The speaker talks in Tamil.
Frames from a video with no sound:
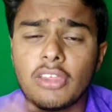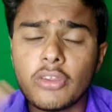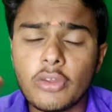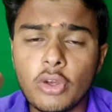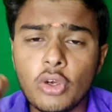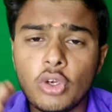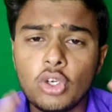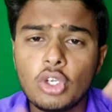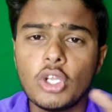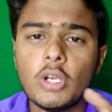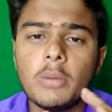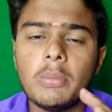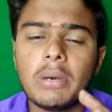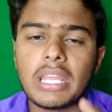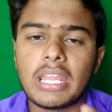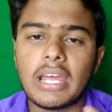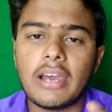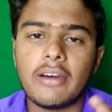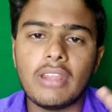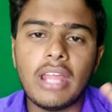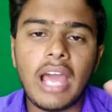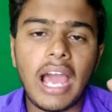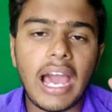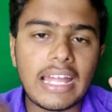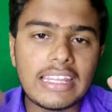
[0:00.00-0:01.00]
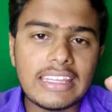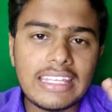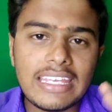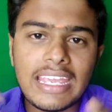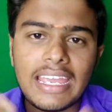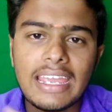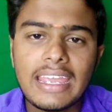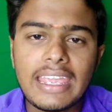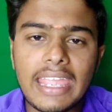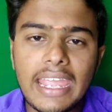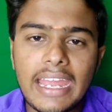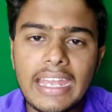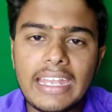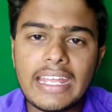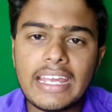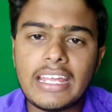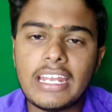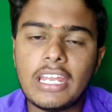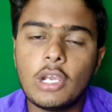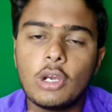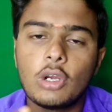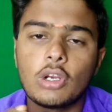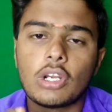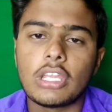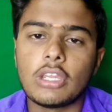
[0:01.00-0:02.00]
யூடியூப் அதாவது அதிக
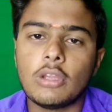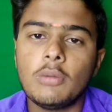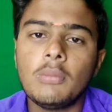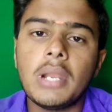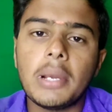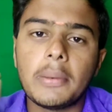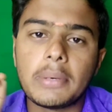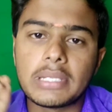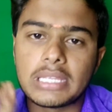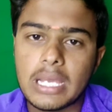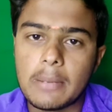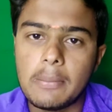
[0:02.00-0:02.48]
கேட்டகரி கொண்டதும் நம்ம